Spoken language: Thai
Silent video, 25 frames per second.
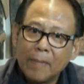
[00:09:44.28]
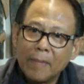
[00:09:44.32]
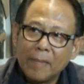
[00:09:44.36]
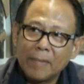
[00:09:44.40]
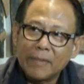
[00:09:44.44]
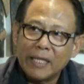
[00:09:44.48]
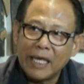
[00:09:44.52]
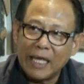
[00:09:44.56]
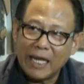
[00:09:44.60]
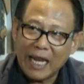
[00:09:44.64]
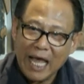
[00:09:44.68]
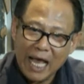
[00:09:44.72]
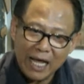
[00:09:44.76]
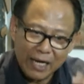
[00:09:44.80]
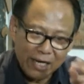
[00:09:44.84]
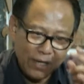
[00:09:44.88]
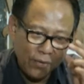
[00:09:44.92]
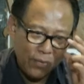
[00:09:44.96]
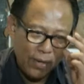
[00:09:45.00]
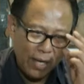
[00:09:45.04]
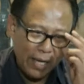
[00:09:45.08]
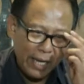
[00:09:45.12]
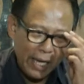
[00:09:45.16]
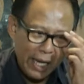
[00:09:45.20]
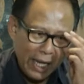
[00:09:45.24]
ทีแรกนึก
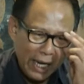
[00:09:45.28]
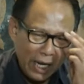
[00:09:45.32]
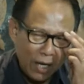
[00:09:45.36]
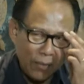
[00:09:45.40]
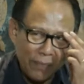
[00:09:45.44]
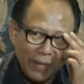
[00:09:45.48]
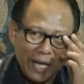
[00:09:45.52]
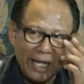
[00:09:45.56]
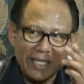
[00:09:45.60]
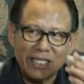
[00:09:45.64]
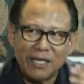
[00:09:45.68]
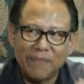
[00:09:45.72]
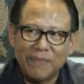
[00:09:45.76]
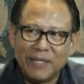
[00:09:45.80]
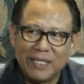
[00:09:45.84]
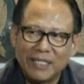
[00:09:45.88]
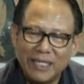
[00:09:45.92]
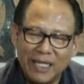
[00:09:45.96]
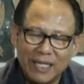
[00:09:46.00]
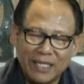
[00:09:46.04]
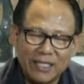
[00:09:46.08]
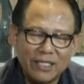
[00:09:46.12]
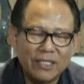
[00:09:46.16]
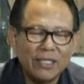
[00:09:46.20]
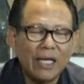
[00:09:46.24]
ว่าเออ้เราอาจจะมีสิ
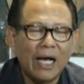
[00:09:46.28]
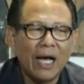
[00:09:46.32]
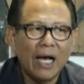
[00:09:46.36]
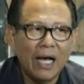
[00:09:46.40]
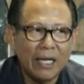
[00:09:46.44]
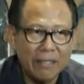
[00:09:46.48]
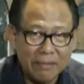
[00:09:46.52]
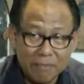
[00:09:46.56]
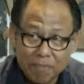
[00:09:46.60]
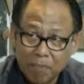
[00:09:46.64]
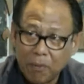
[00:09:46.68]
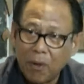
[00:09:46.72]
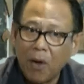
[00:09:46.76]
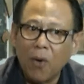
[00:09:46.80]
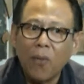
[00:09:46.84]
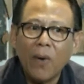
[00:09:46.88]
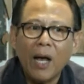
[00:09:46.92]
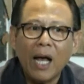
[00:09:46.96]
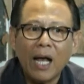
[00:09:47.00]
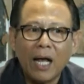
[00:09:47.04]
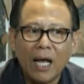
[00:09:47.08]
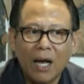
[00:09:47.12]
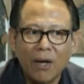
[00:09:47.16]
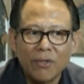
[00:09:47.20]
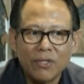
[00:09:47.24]
ทธิ์เพราะว่า
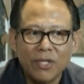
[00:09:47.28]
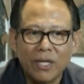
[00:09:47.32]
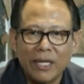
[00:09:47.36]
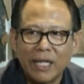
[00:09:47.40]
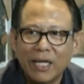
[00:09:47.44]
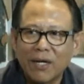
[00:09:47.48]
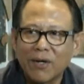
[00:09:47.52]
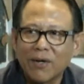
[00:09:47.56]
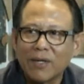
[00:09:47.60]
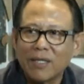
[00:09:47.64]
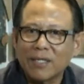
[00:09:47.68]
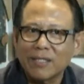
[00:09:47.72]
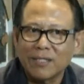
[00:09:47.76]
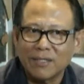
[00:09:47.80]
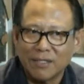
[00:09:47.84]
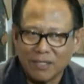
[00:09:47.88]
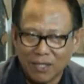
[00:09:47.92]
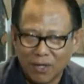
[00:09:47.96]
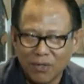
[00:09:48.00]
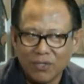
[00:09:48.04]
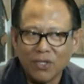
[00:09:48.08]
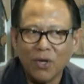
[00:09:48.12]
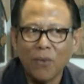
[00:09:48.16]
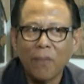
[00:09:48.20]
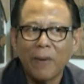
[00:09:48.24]
เขาตอนนี้เขาเขา
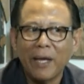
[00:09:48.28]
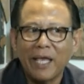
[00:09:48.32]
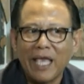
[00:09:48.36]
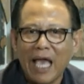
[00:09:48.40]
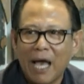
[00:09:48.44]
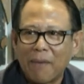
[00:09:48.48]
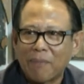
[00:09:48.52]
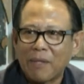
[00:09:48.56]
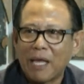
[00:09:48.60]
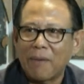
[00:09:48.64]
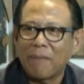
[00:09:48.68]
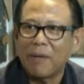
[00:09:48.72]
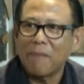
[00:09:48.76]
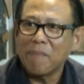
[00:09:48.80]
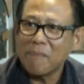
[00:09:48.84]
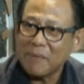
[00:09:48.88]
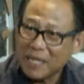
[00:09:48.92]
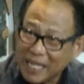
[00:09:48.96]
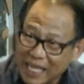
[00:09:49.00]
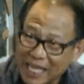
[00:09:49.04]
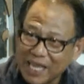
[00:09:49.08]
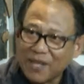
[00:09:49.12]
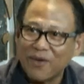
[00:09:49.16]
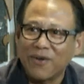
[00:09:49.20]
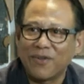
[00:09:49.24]
ต้องพยายามทำให้มัน
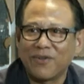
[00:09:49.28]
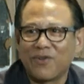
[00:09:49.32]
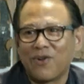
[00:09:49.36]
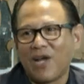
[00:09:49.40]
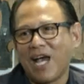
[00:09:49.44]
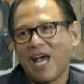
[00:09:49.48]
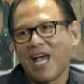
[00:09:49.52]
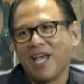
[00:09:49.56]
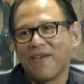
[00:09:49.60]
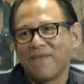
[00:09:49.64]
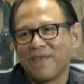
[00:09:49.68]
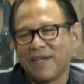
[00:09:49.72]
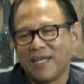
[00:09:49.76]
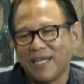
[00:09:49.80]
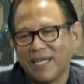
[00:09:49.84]
ดีกว่าดราฟต์